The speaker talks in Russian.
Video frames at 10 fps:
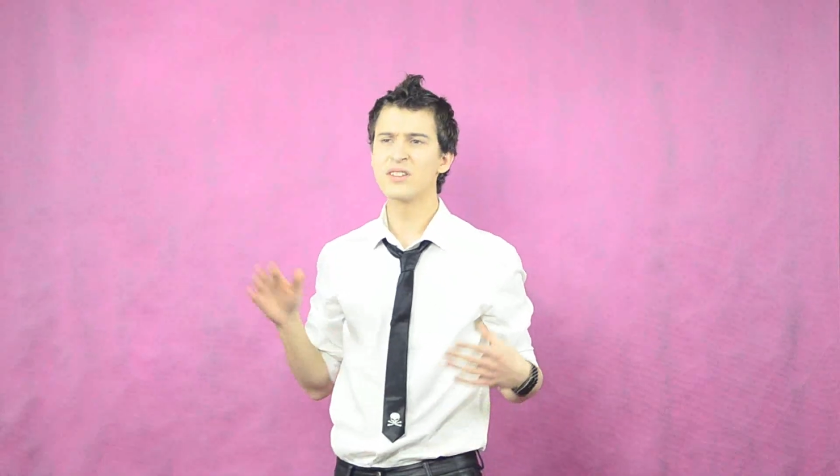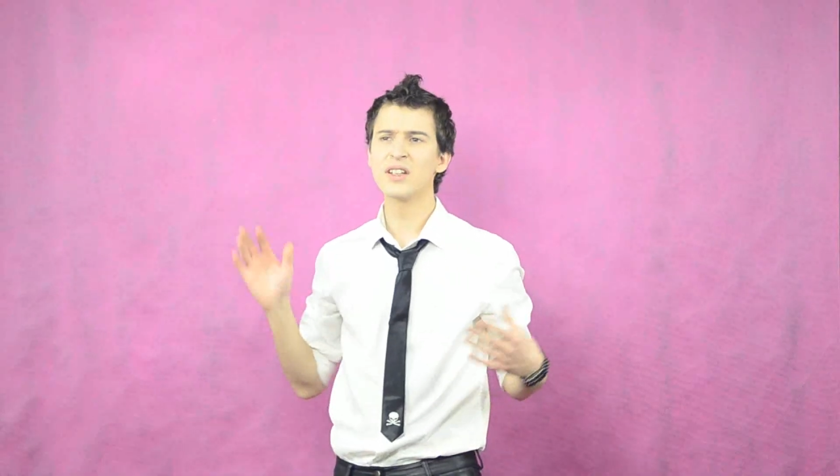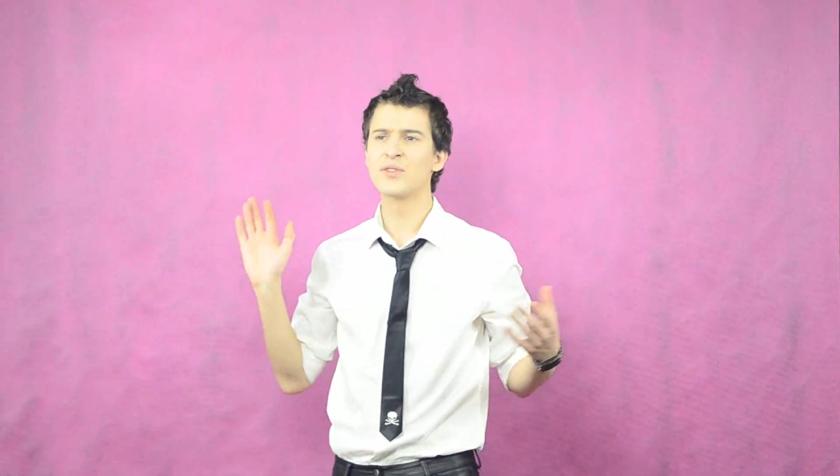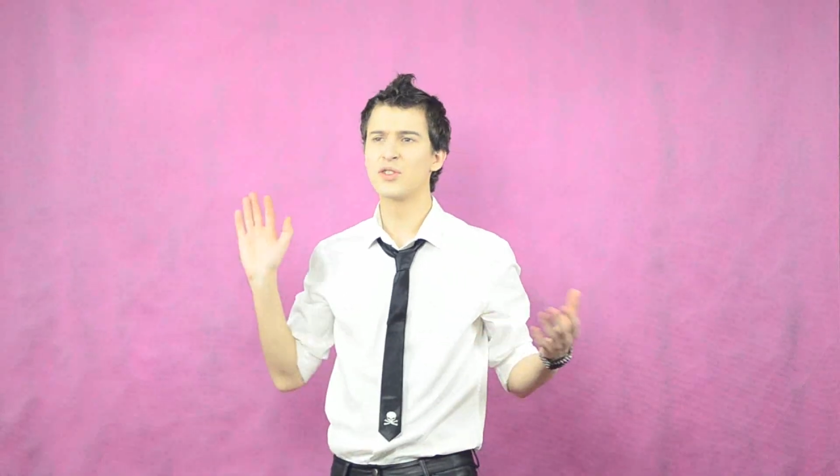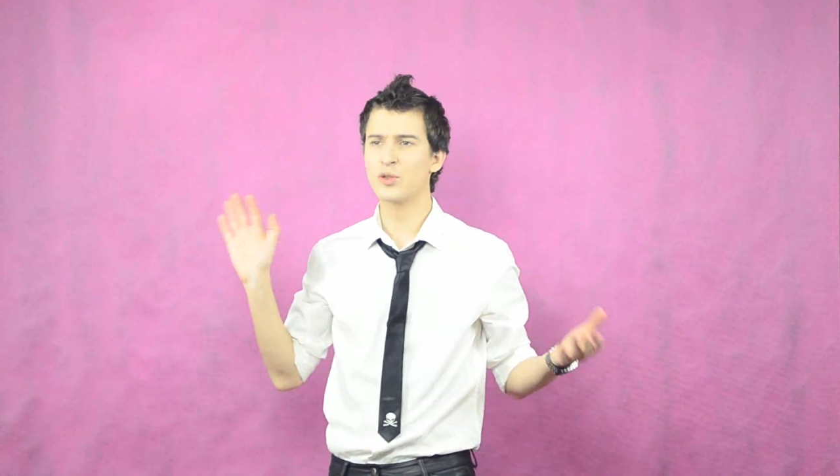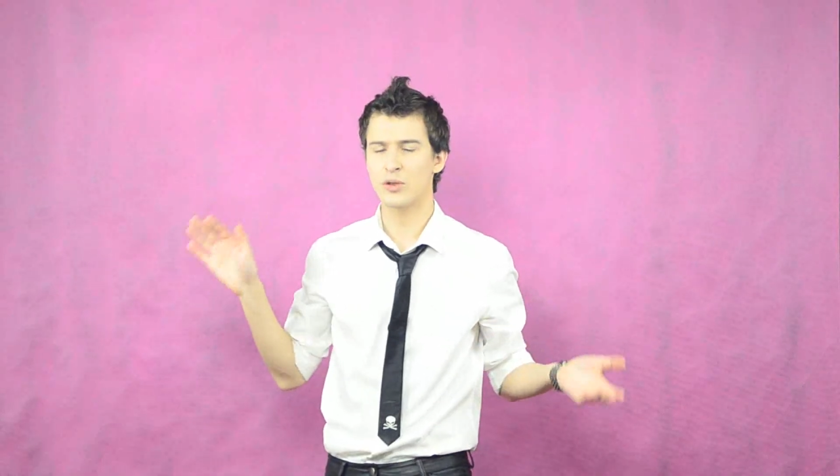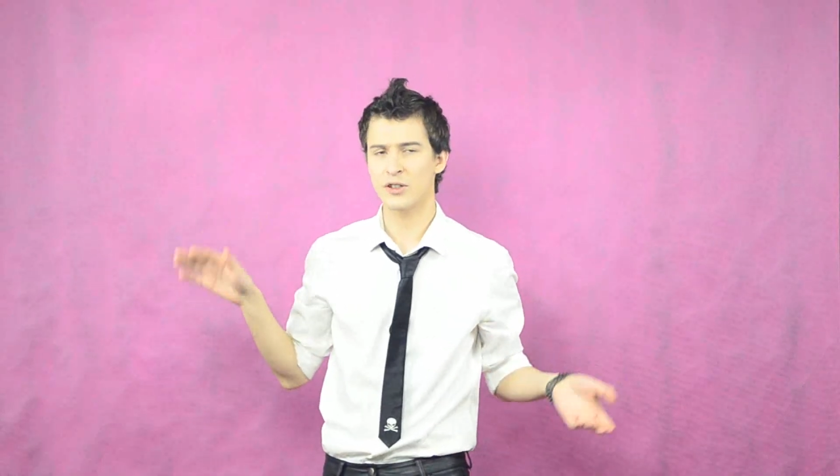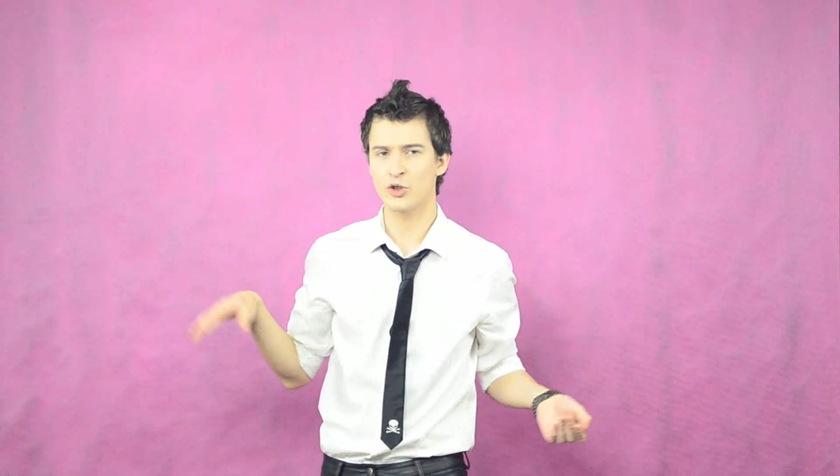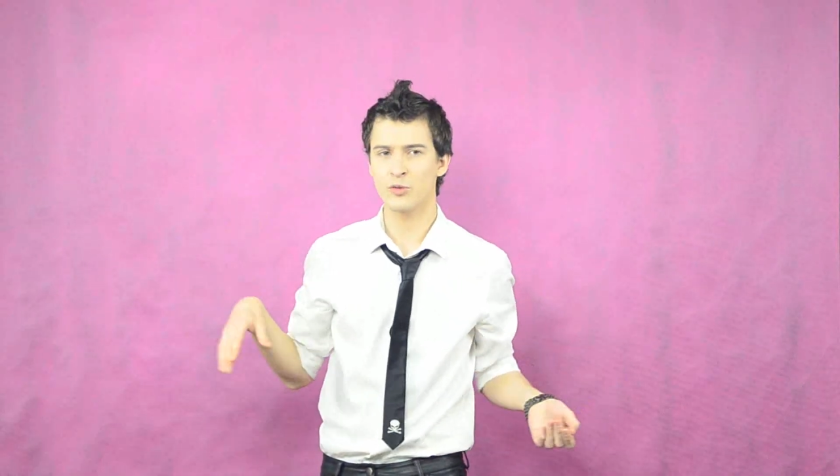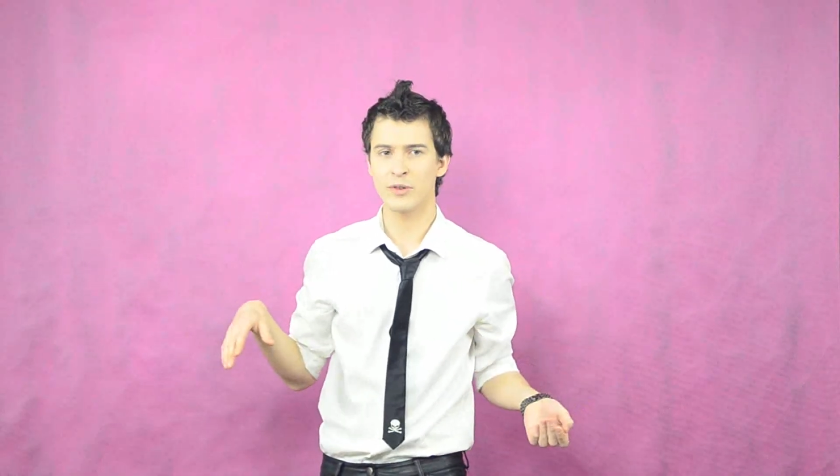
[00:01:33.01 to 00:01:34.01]
на все
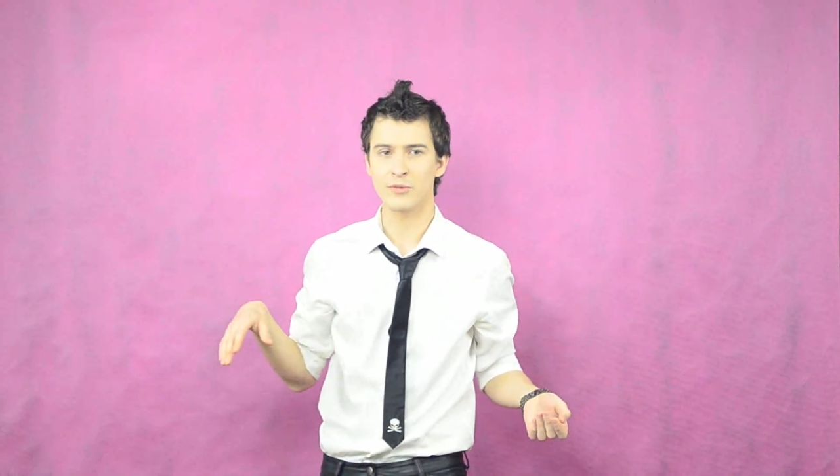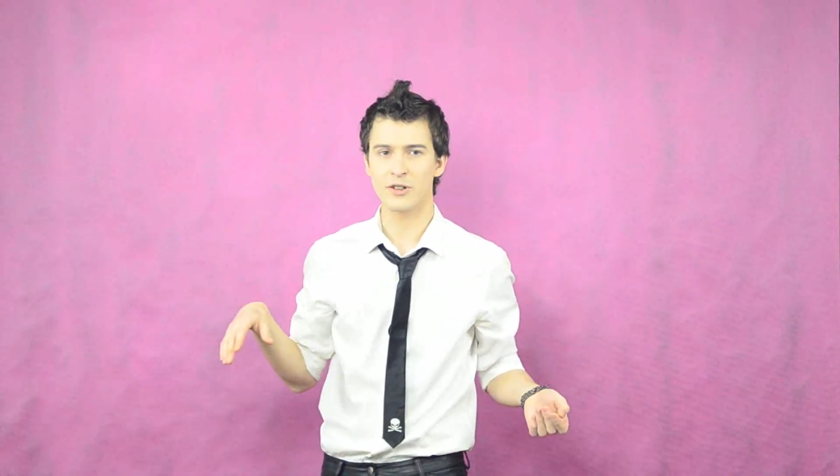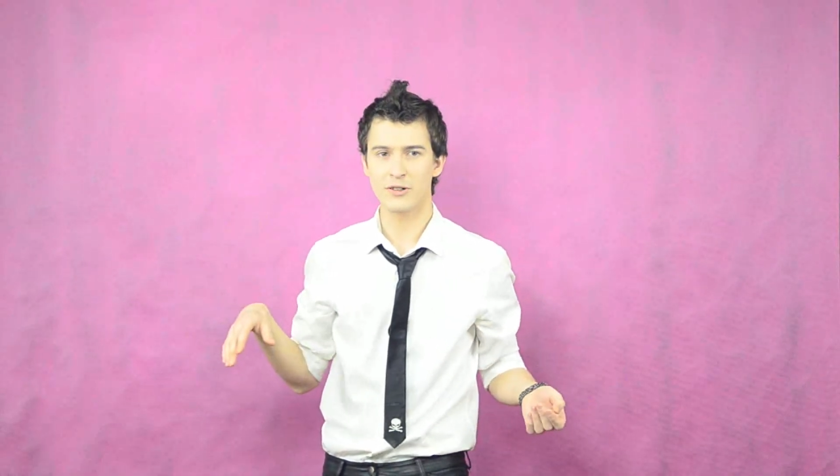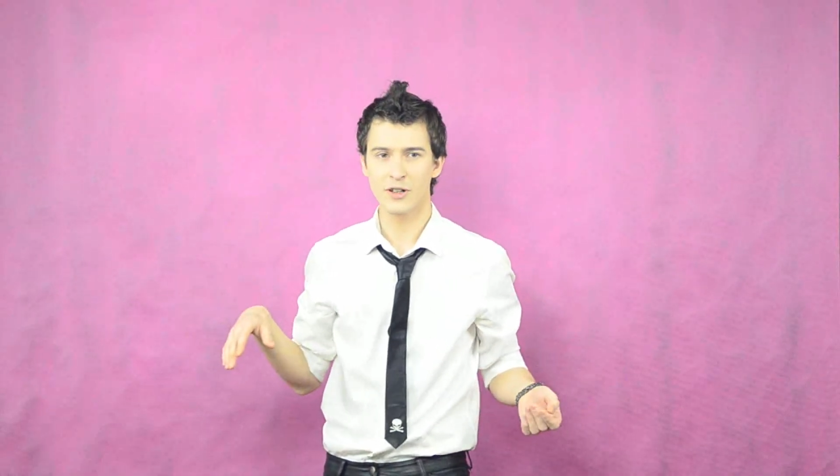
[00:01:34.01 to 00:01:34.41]
ради любимых.